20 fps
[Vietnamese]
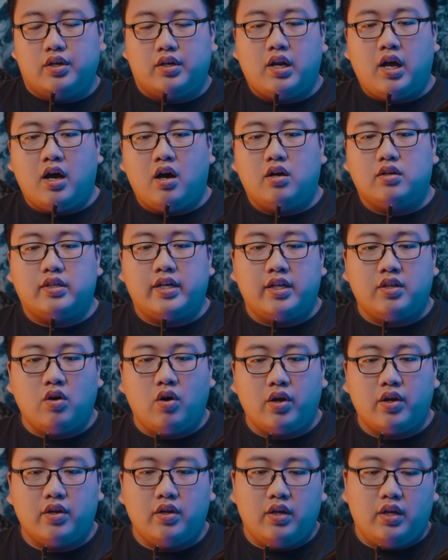Đó, thế
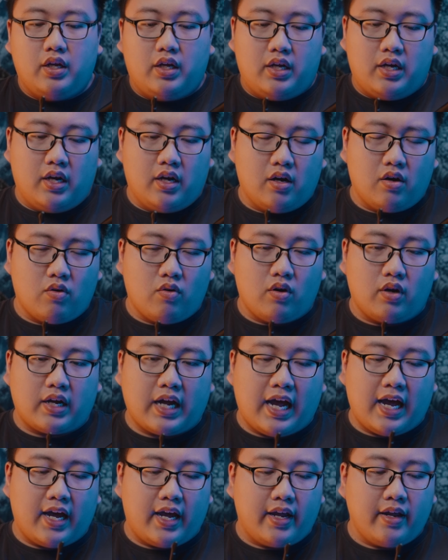thôi. Ờ,
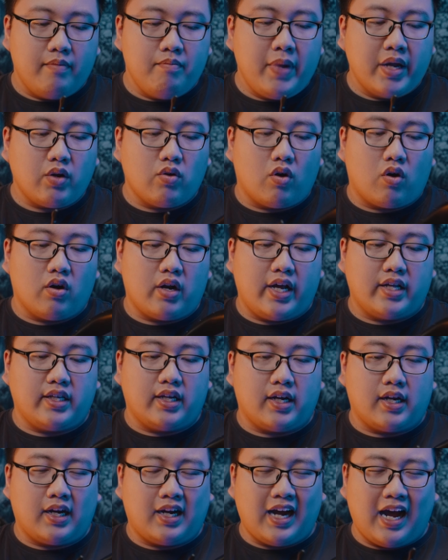cái mic của con này
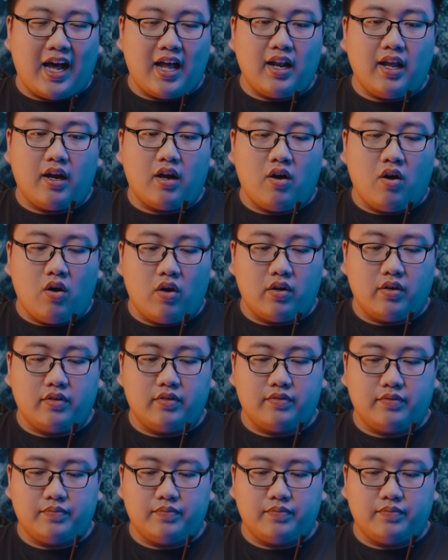thì khá là ngon.